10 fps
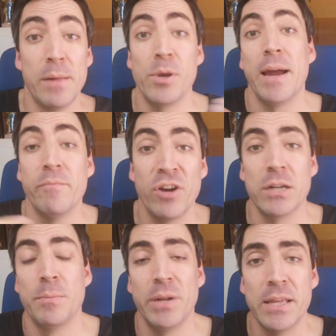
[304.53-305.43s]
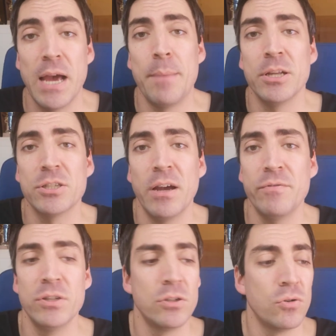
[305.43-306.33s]
weil mir einfach eine billige
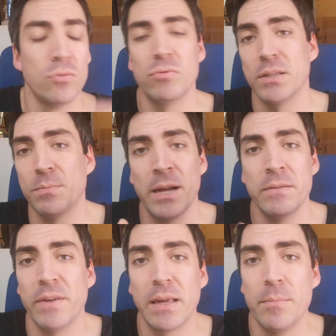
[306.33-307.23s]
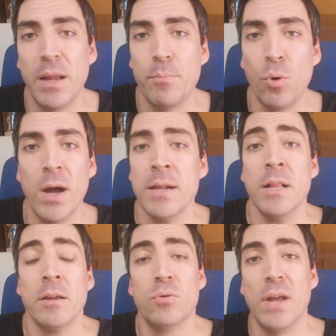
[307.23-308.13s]
Arbeitskraft ist und jetzt meinetwegen im Labor
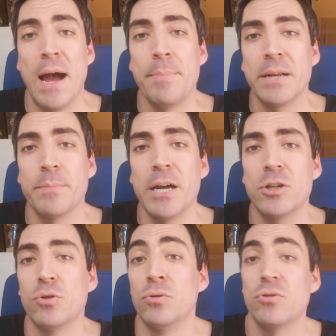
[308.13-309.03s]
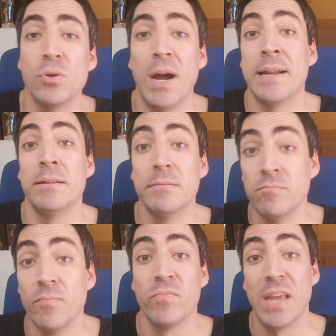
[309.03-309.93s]
gute Arbeit macht und so
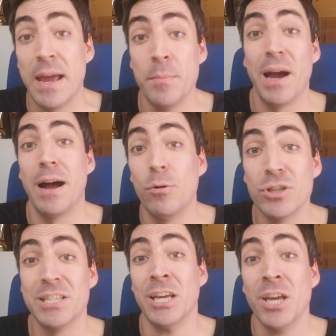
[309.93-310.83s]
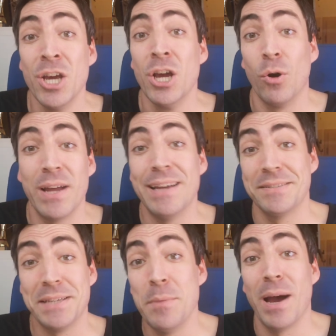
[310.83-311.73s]
einen ja immer raus oder
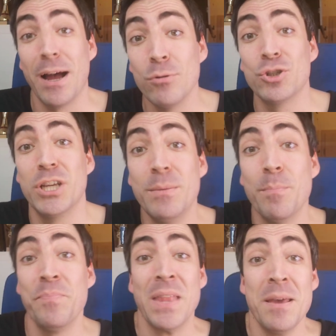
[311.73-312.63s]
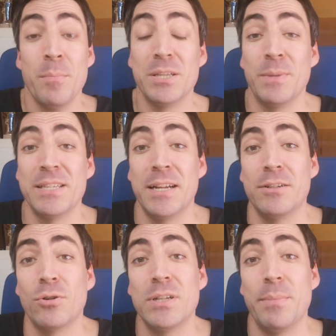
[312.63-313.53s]
es immer rausschieben, bis man
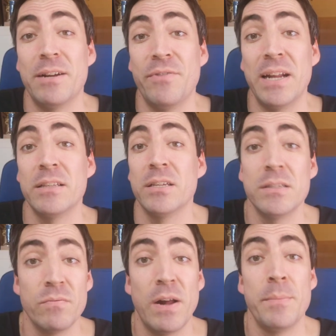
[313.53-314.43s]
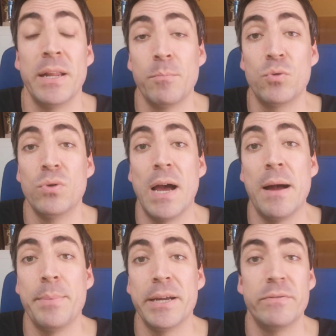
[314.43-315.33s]
seine Doktorarbeit fertig ist, weil man eben gute
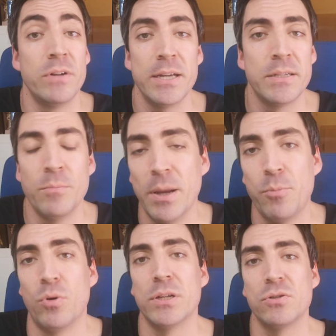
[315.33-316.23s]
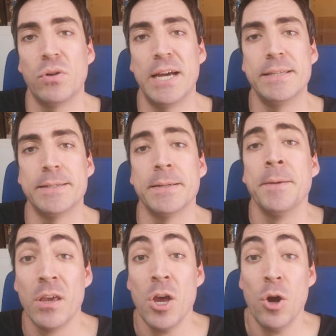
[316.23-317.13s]
Arbeit vielleicht im Labor das so leistet